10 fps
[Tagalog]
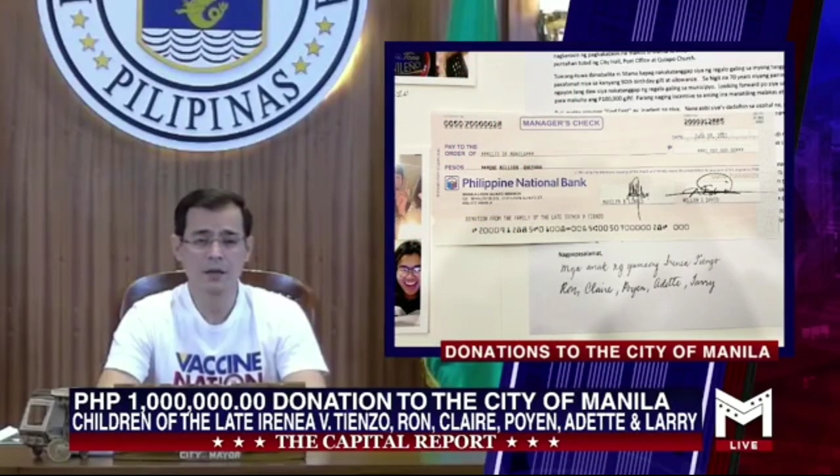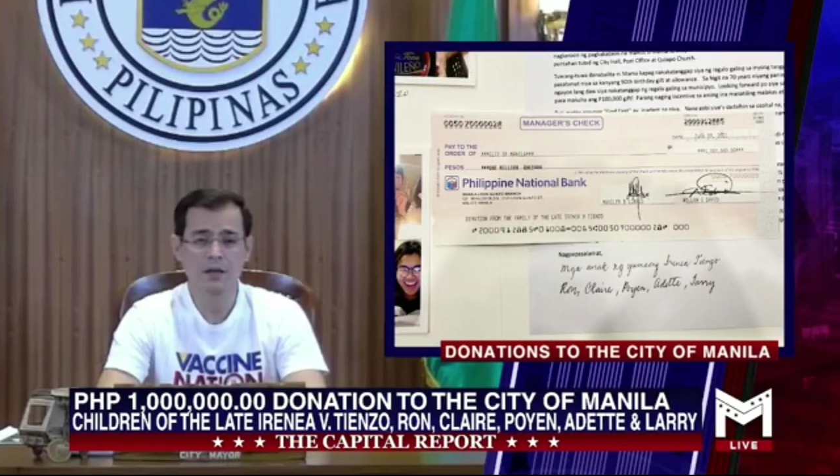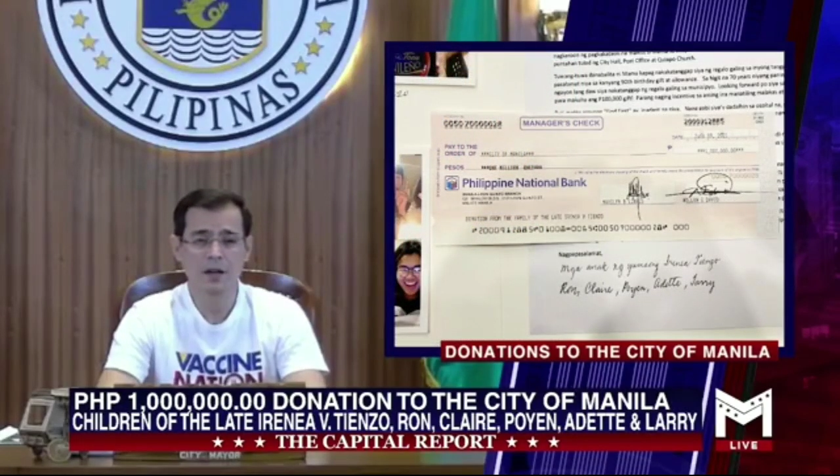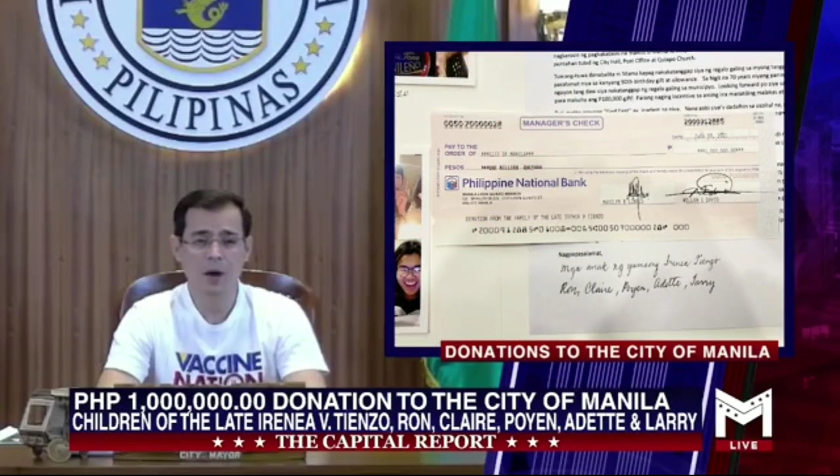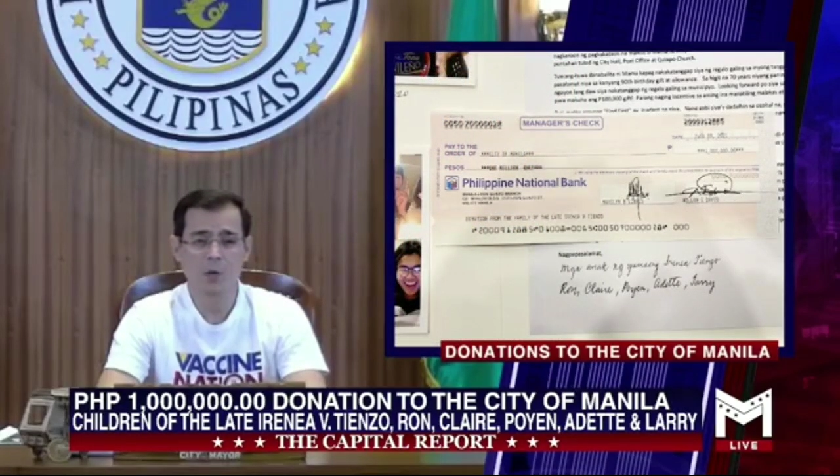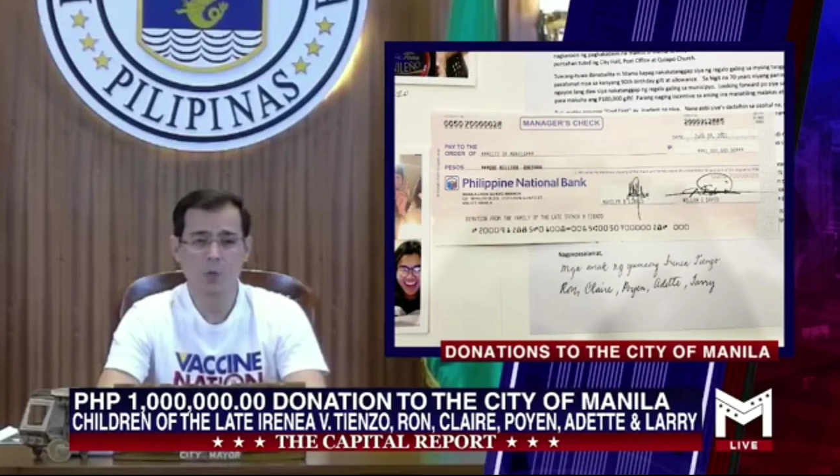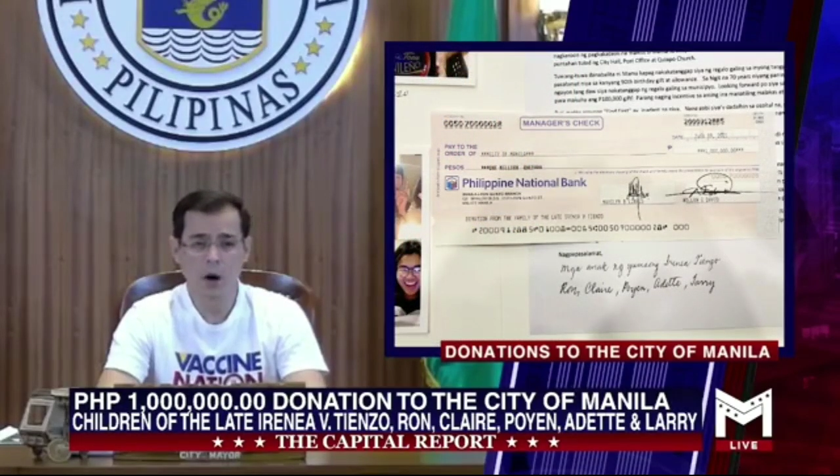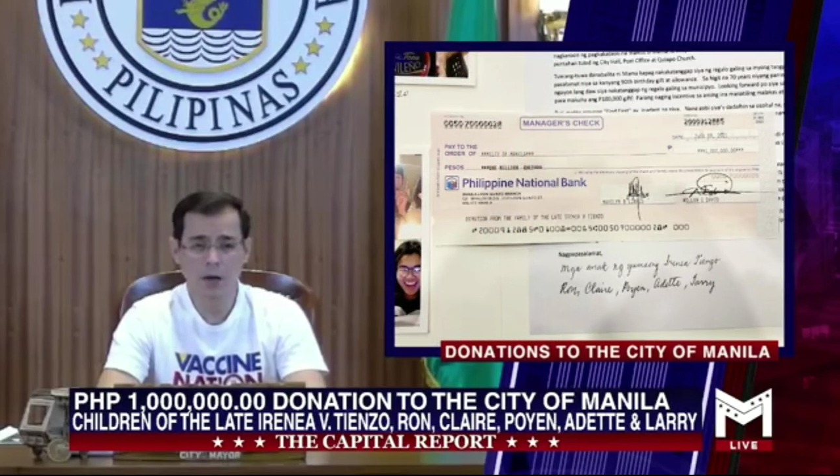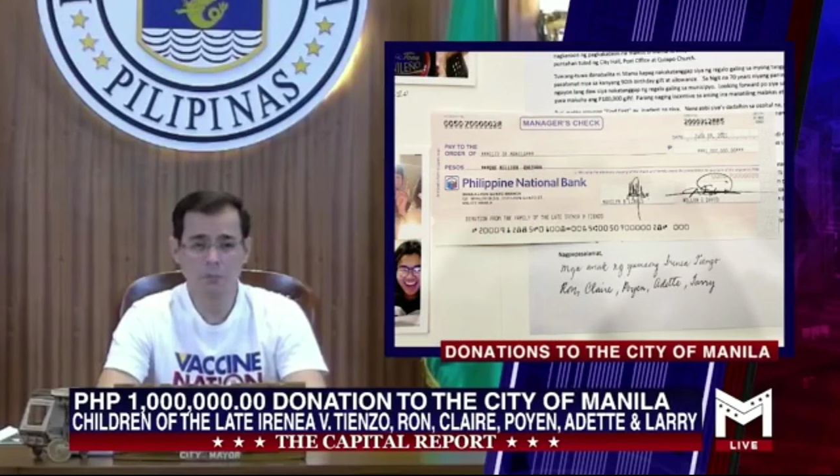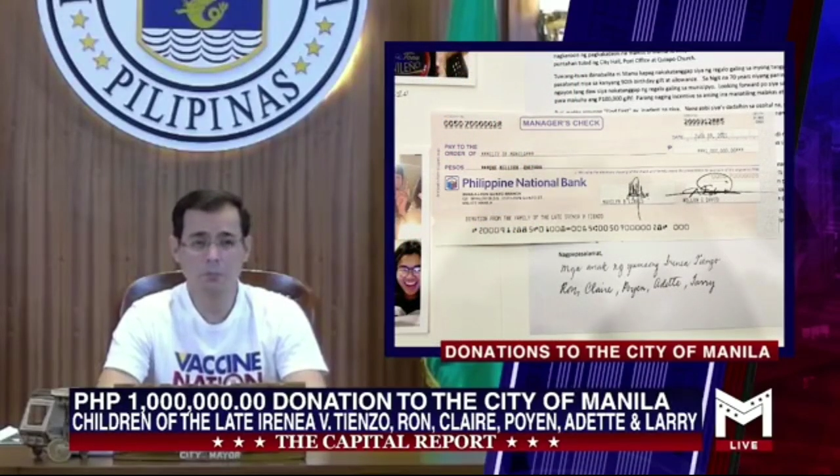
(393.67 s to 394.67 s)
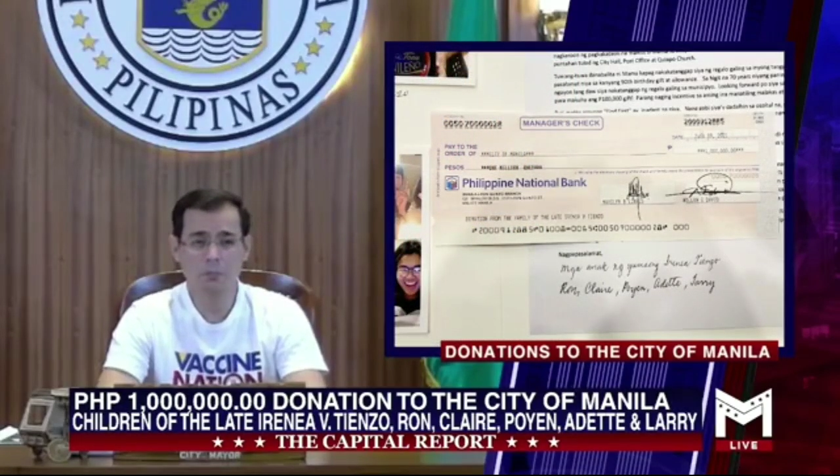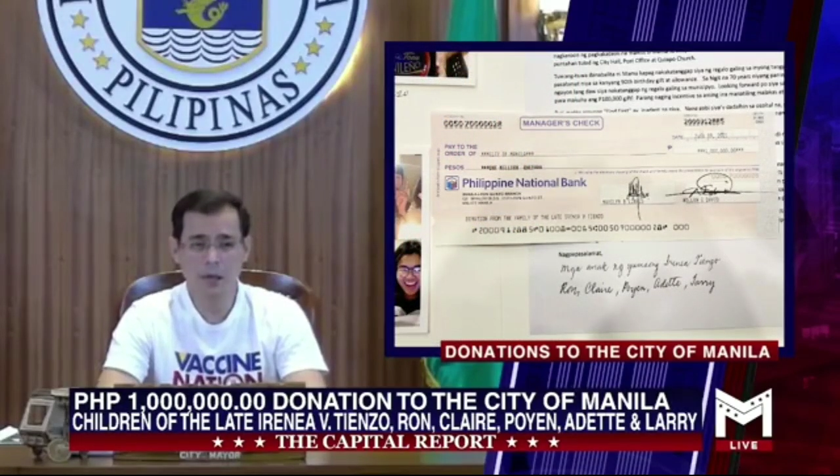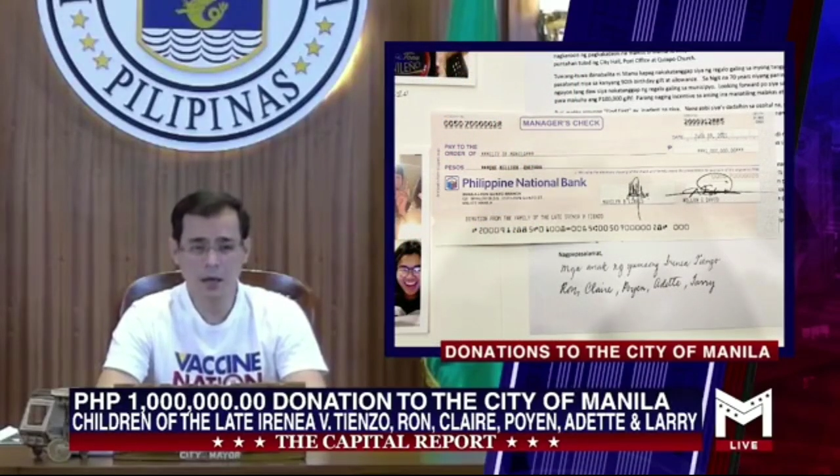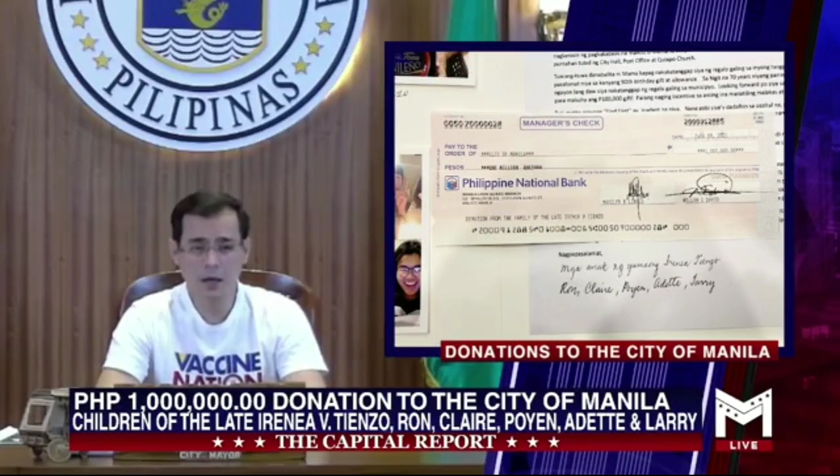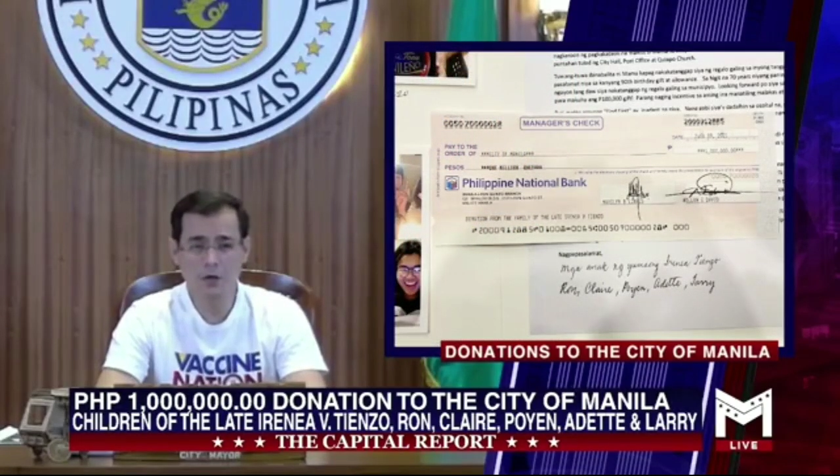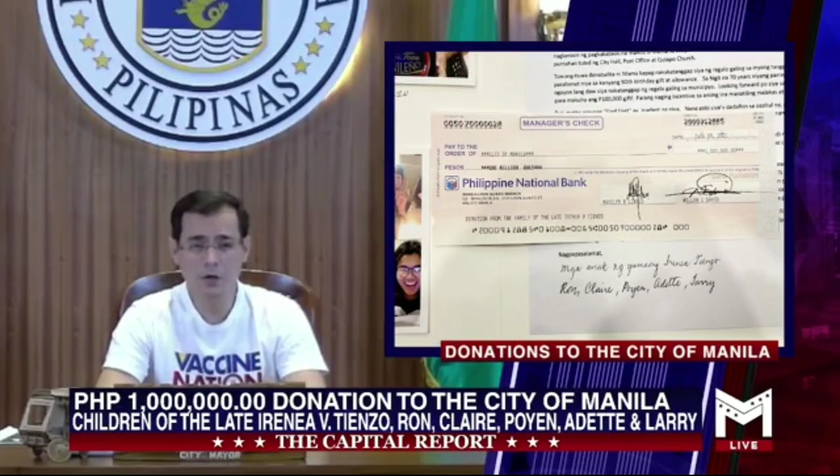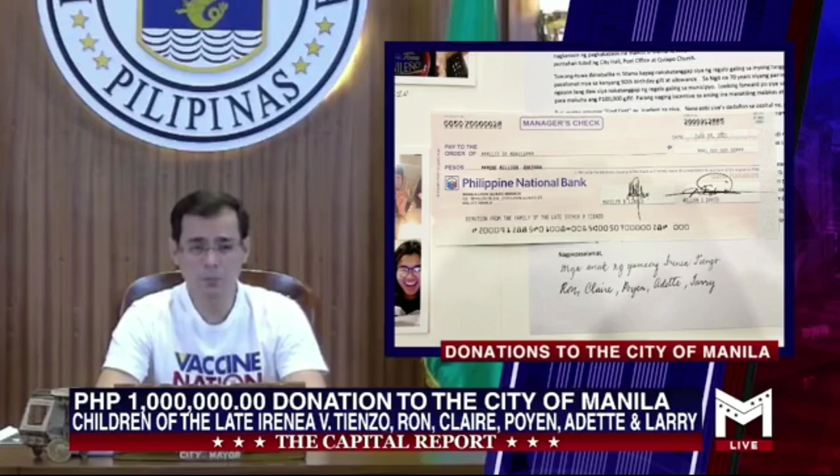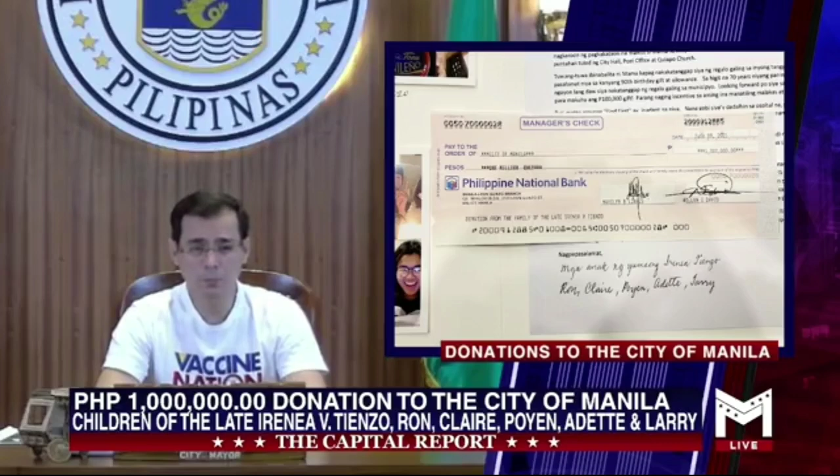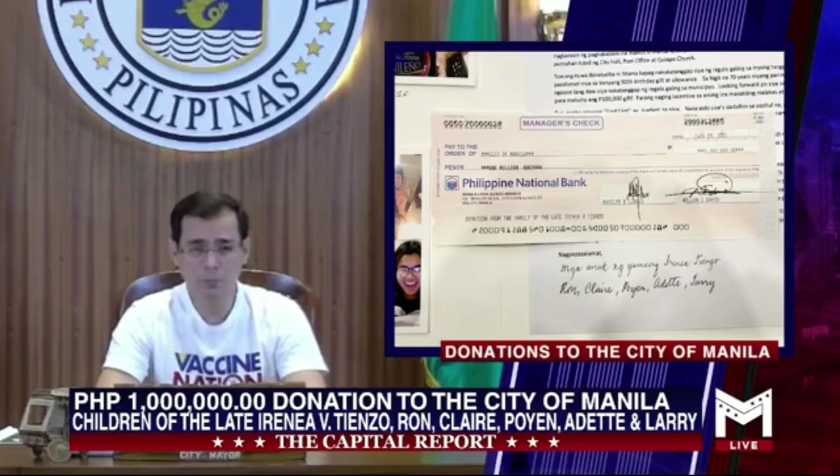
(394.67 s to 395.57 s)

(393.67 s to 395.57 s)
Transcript: ng 1 million